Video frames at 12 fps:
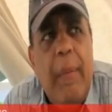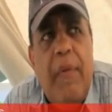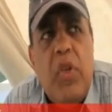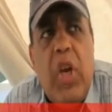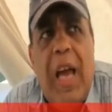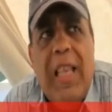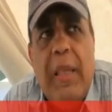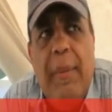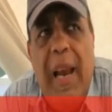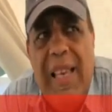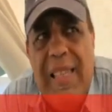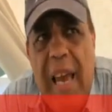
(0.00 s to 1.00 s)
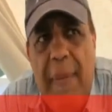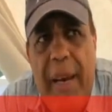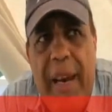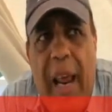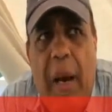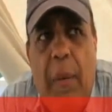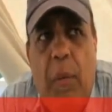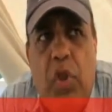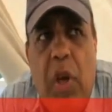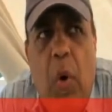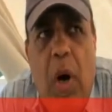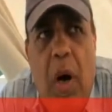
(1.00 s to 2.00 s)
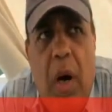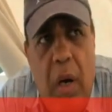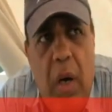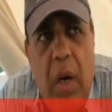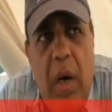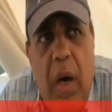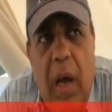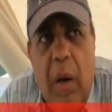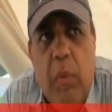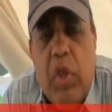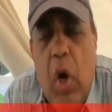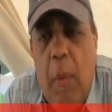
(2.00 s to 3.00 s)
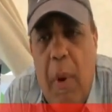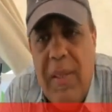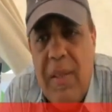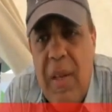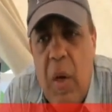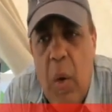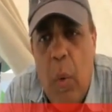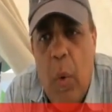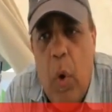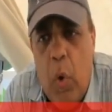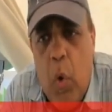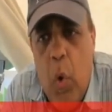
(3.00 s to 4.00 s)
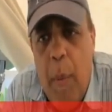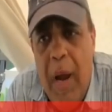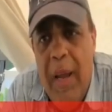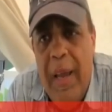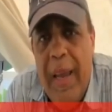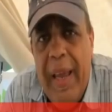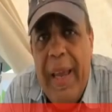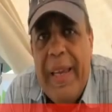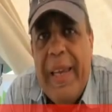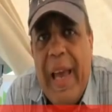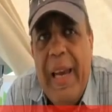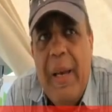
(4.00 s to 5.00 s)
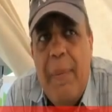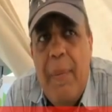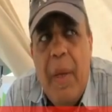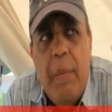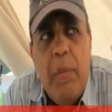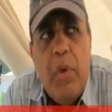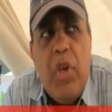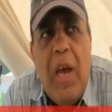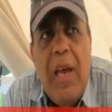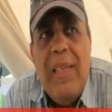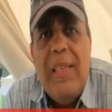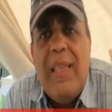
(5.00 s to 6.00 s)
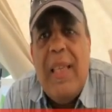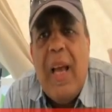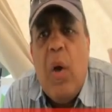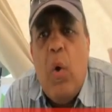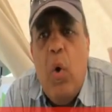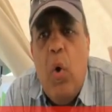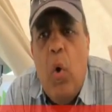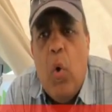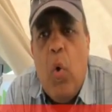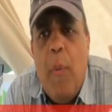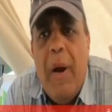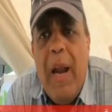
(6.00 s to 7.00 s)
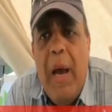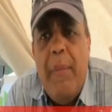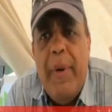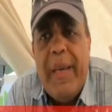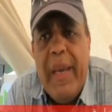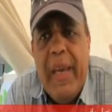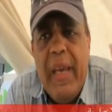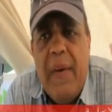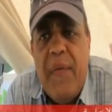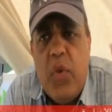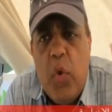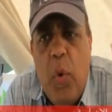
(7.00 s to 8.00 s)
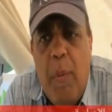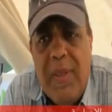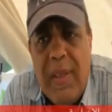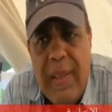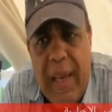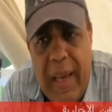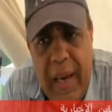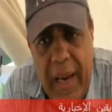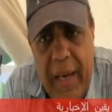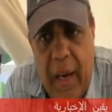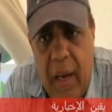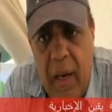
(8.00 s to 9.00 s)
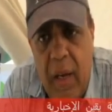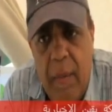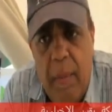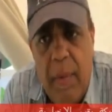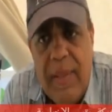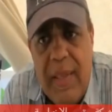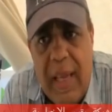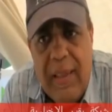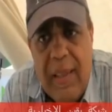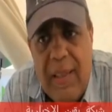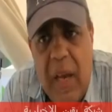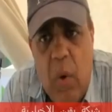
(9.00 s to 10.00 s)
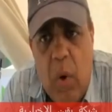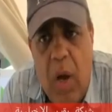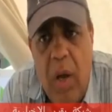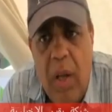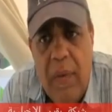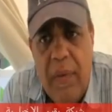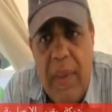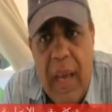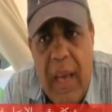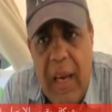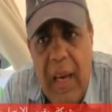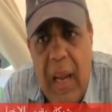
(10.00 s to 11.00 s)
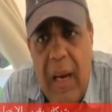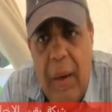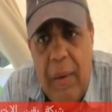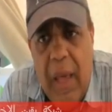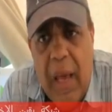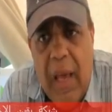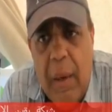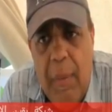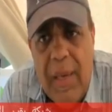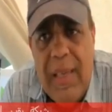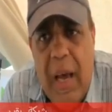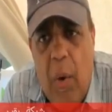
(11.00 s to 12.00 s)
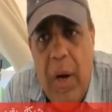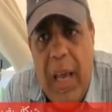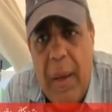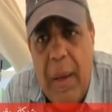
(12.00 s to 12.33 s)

ما فيش حد من الاحزاب اللي هنا على مستوى آه، على مستوى مصر والحكومه اتكلم مش عايزين تدخل الحكومه الامريكيه في شؤون مصر الداخليه من ساعه الثوره دخل دخل مصر حوالي